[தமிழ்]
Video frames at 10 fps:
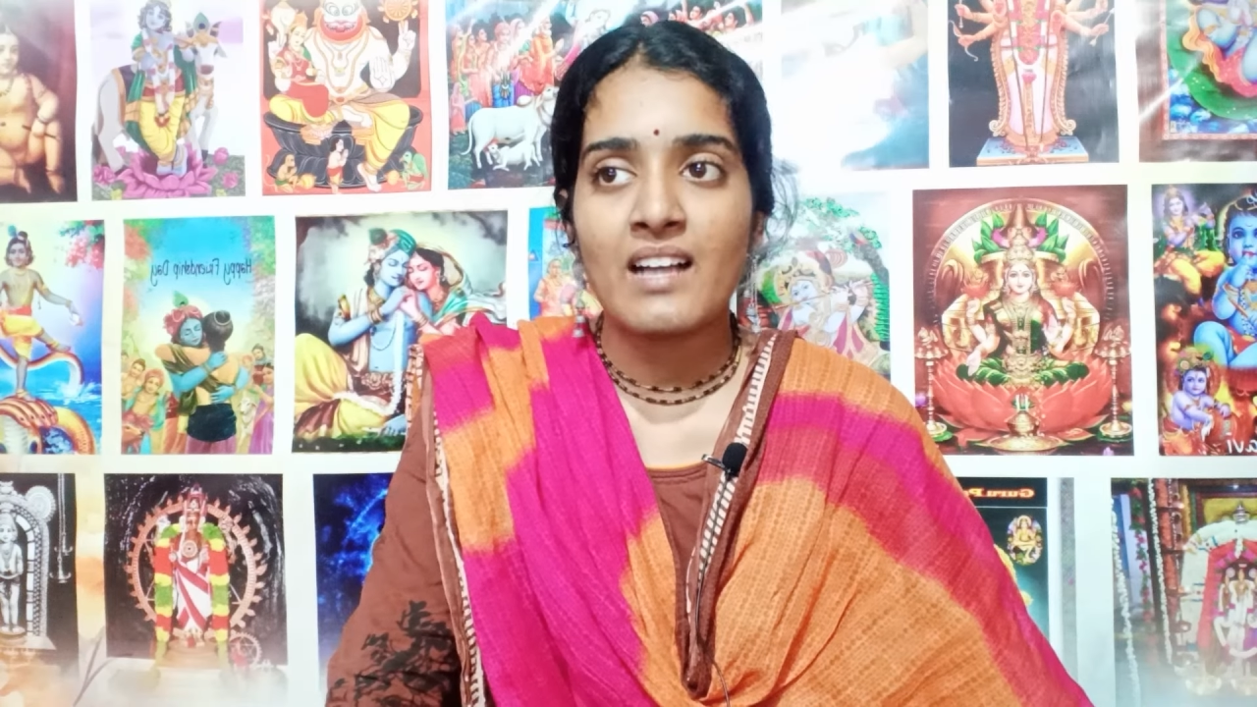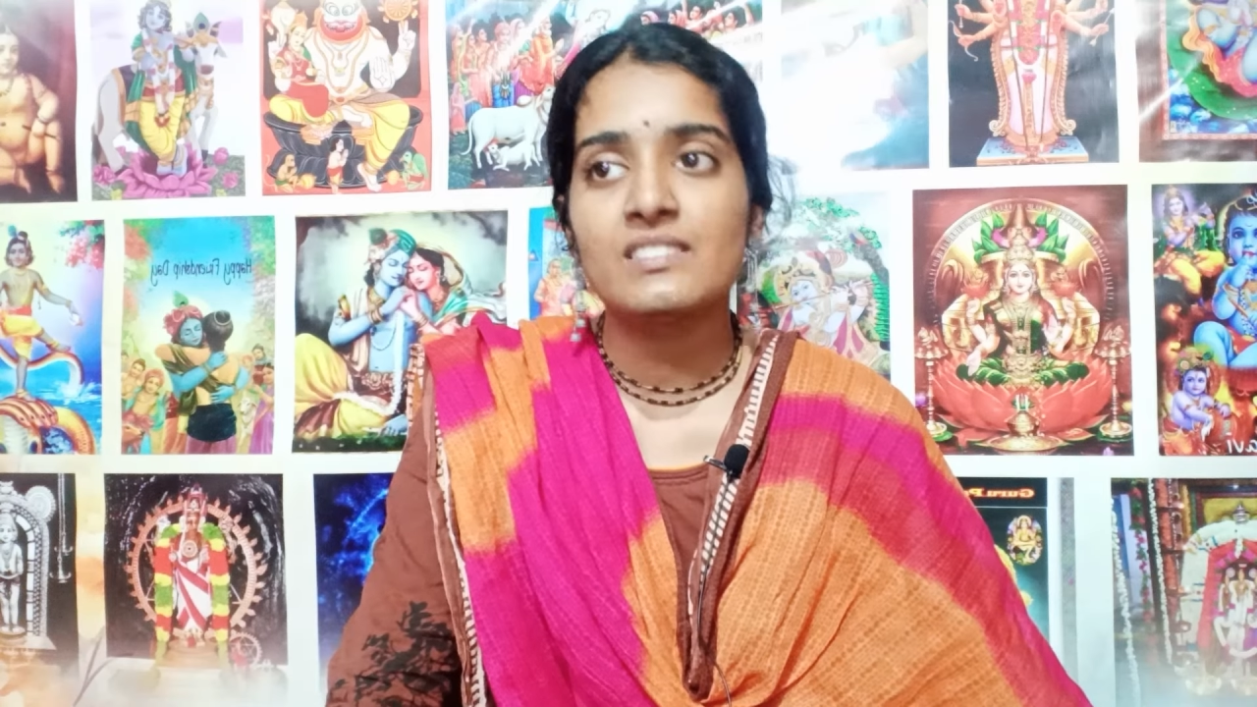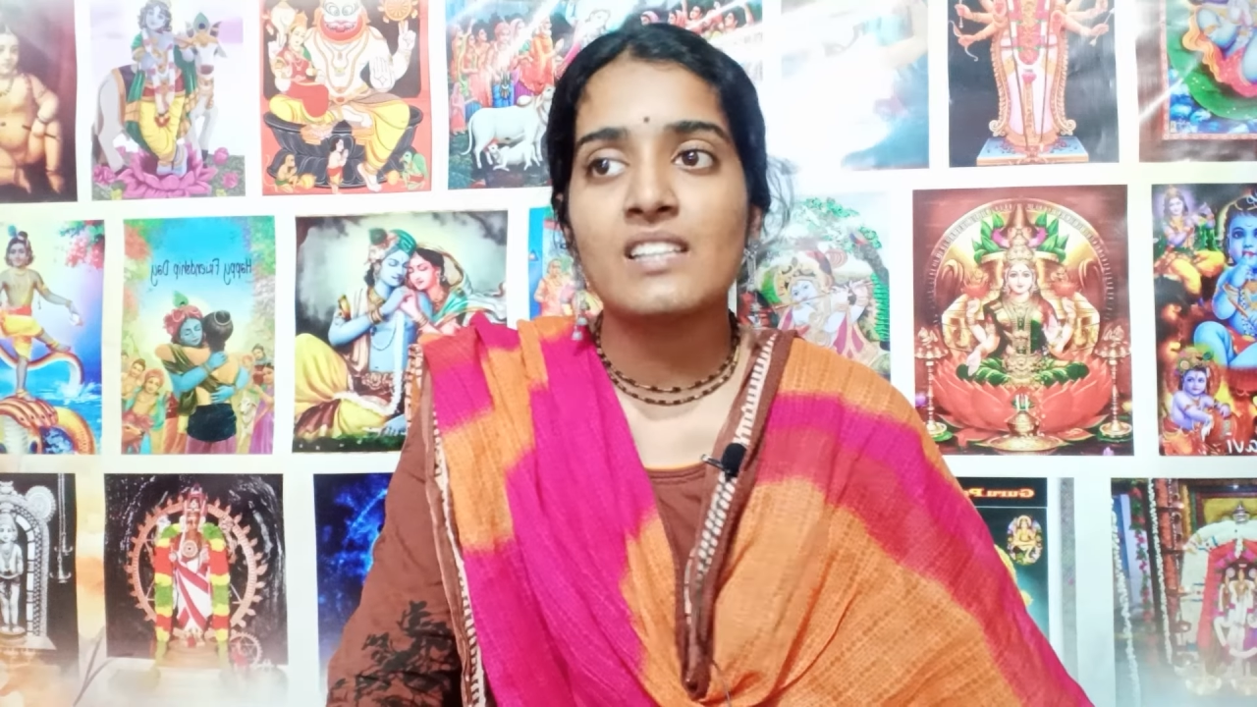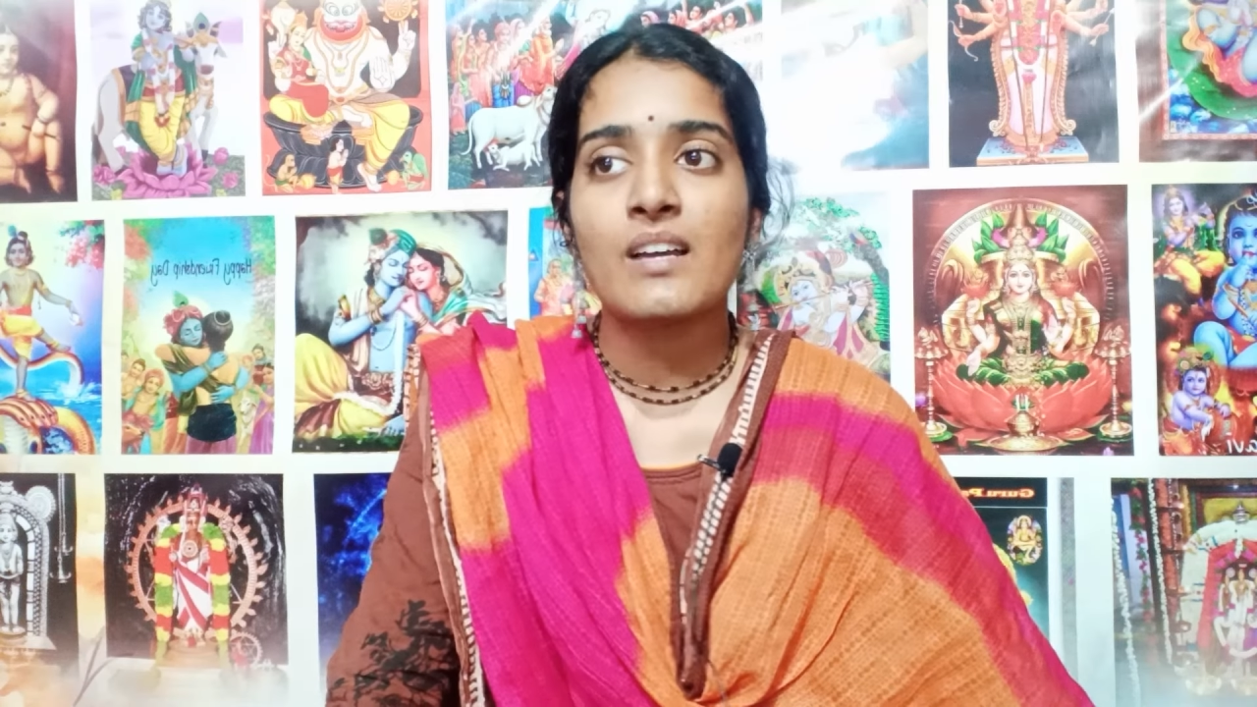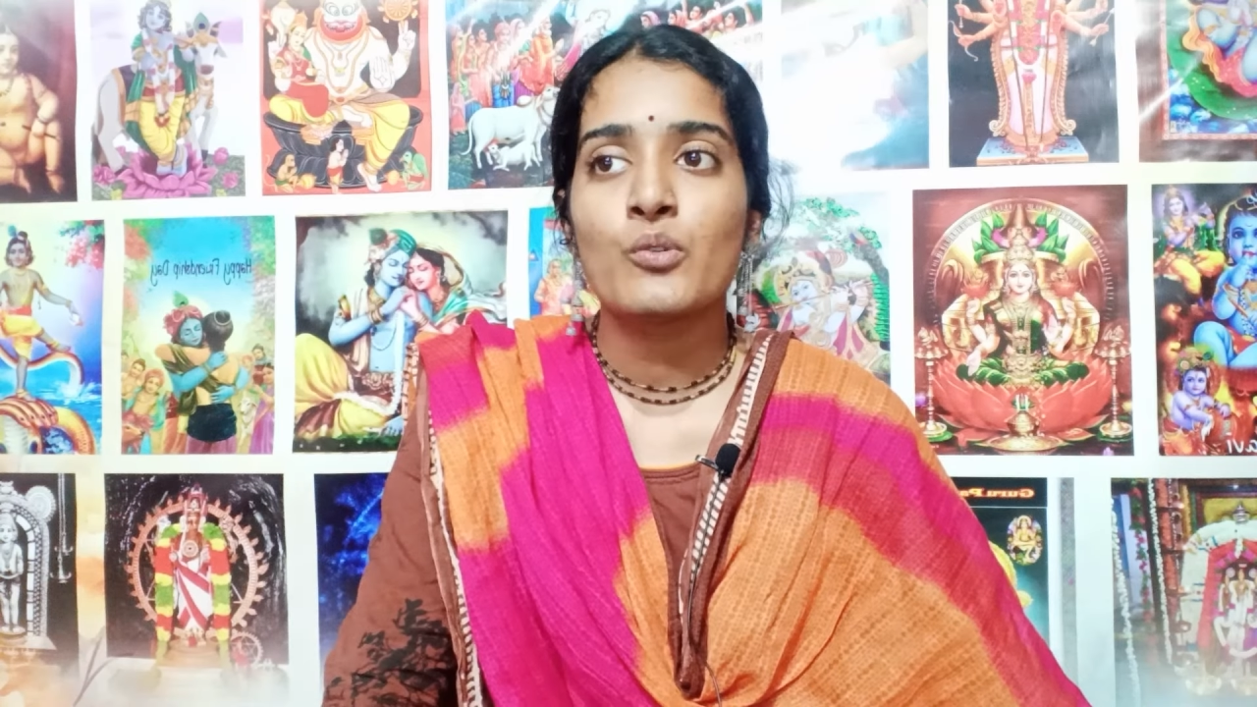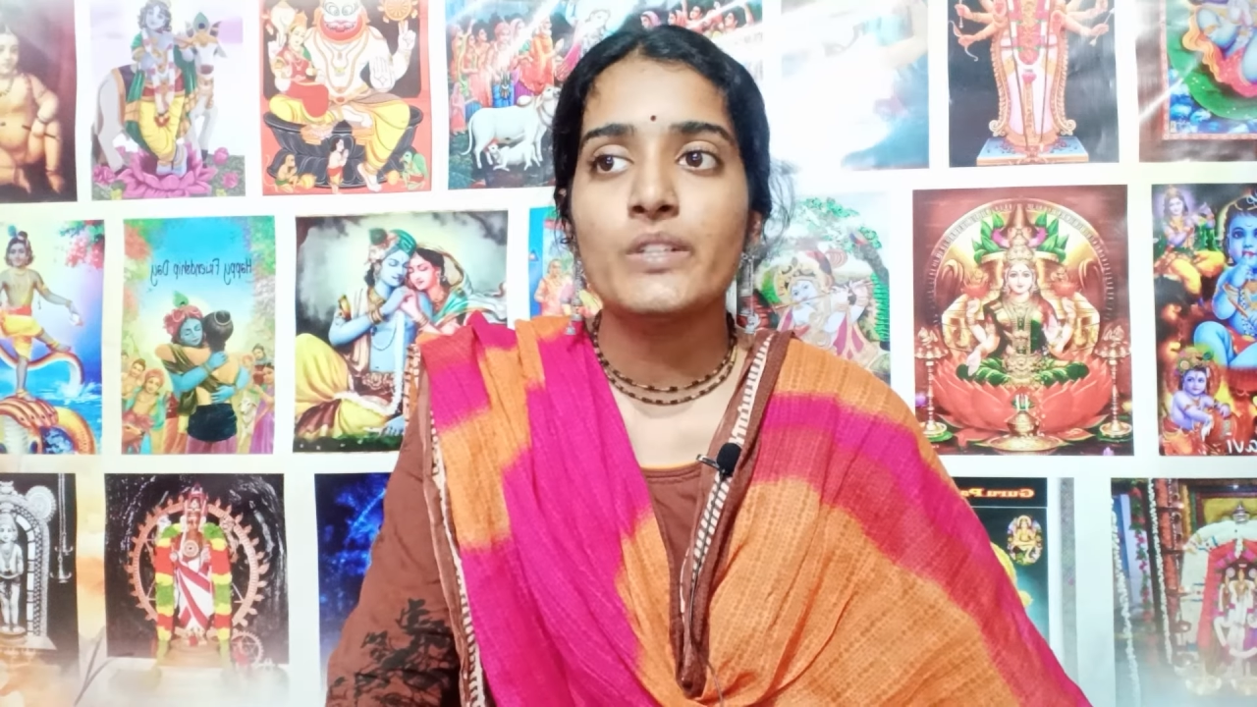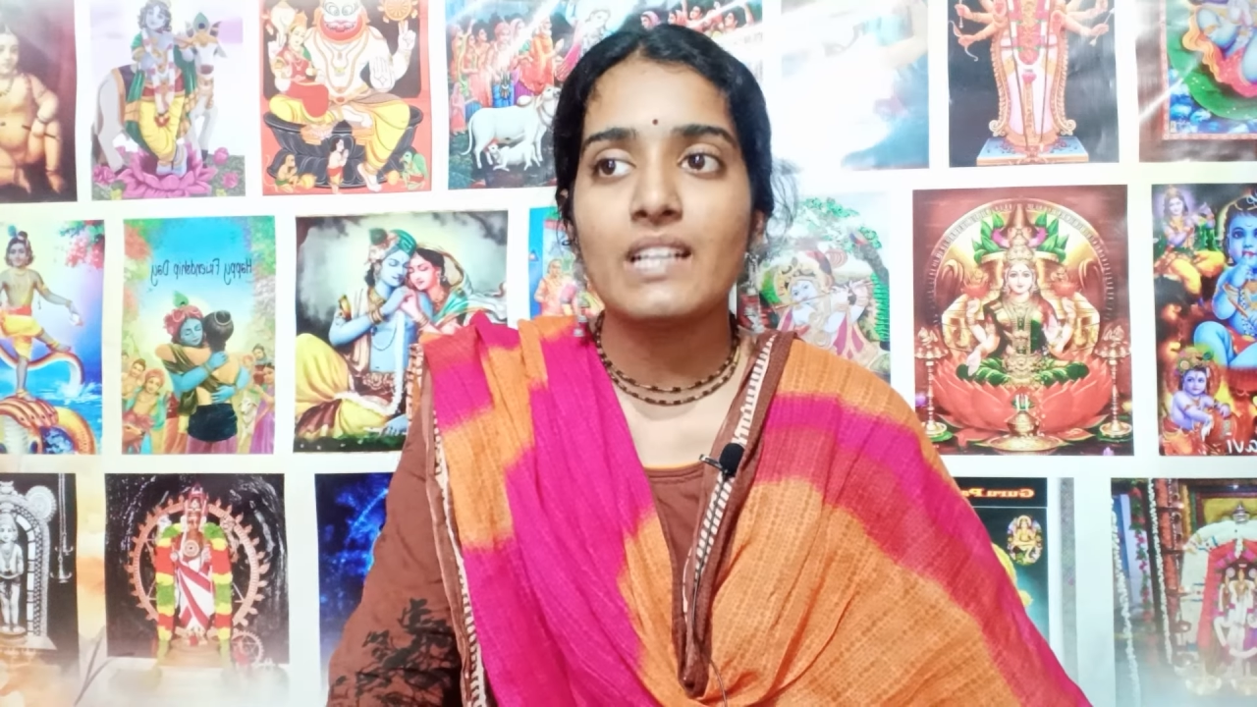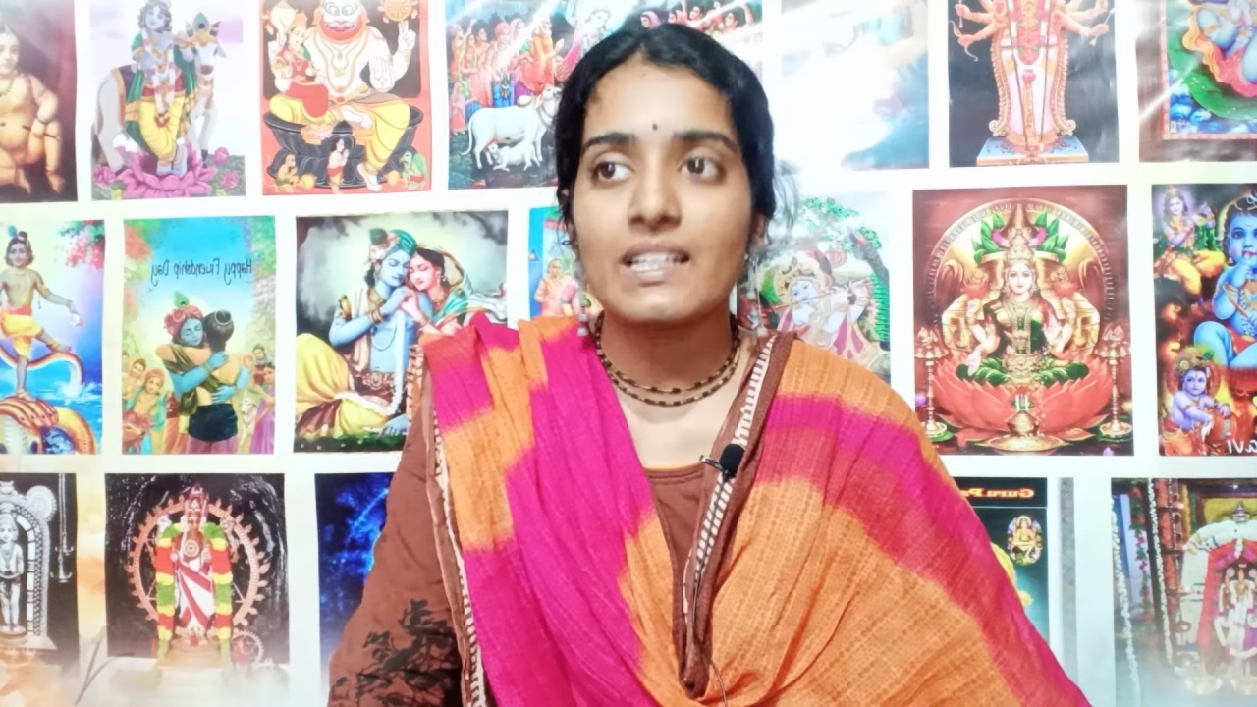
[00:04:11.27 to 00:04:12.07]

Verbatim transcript: ராஜாவோடு